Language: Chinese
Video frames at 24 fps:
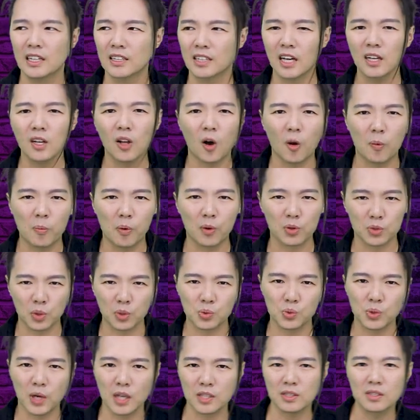他老婆都
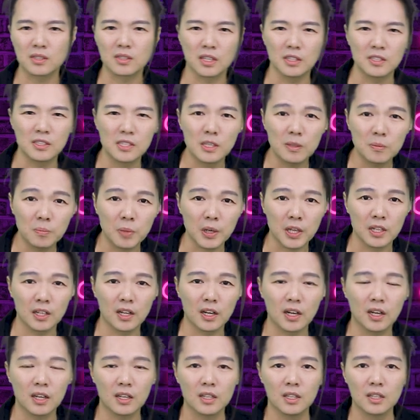说他是神经病
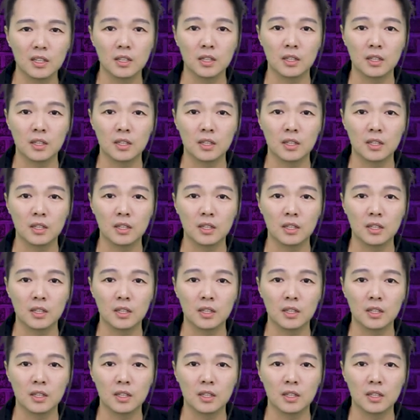了。